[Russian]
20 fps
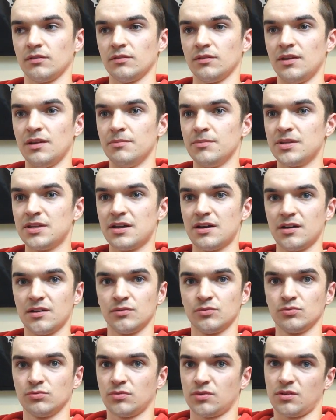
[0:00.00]
для меня,
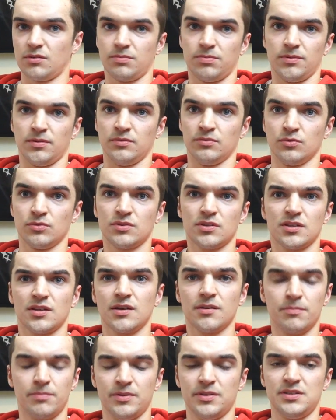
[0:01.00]
ну, как бы, ну, это
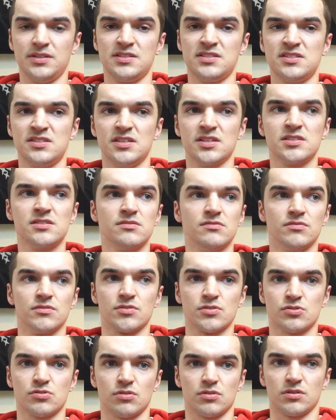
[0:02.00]
как бы
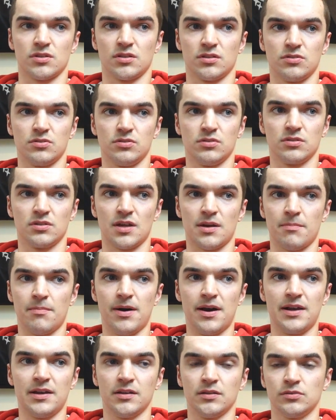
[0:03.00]
естественно, что то
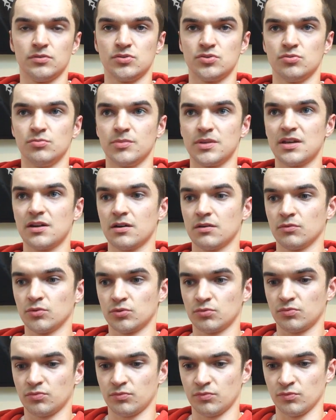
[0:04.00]
нормально. То есть у меня вот,
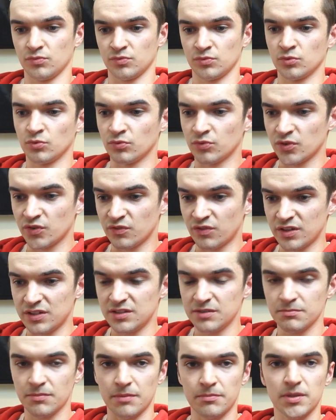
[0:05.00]
ну, в
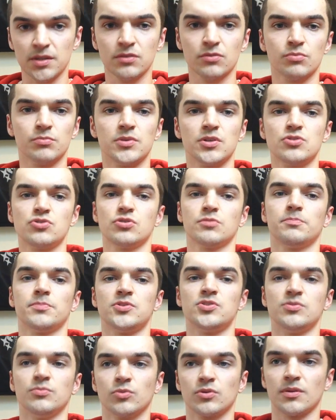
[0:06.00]
один момент у меня что-то
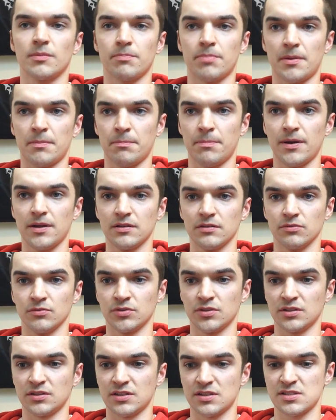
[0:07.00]
почему-то пропал
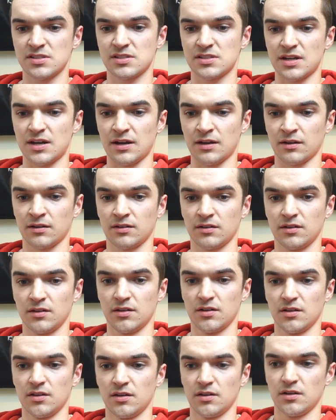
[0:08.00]
вот этот страх.
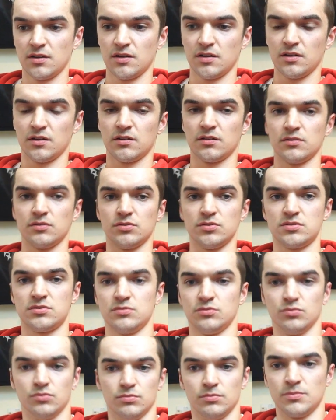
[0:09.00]
То есть,
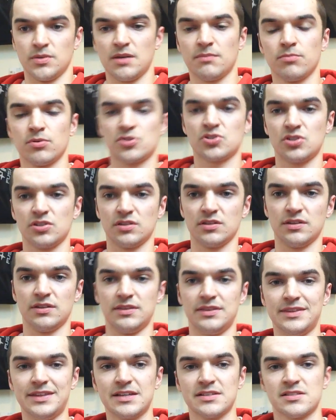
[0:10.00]
ну, мне больше
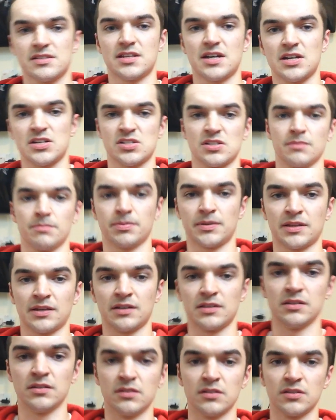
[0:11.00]
не страшно
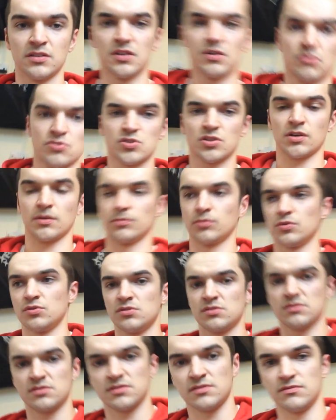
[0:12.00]
подходить к девушкам, то
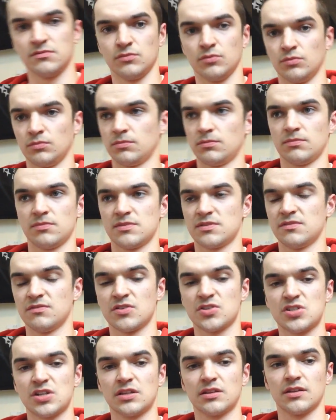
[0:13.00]
есть, ну,
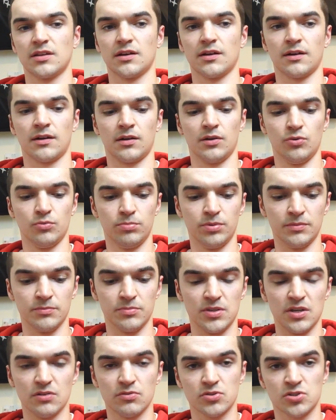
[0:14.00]
совершенно к любым
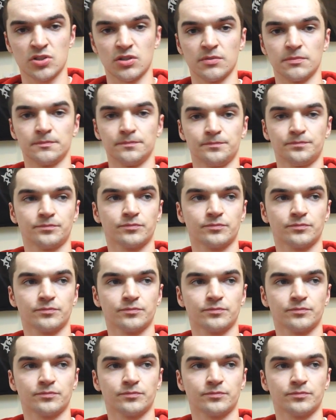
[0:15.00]
девушкам.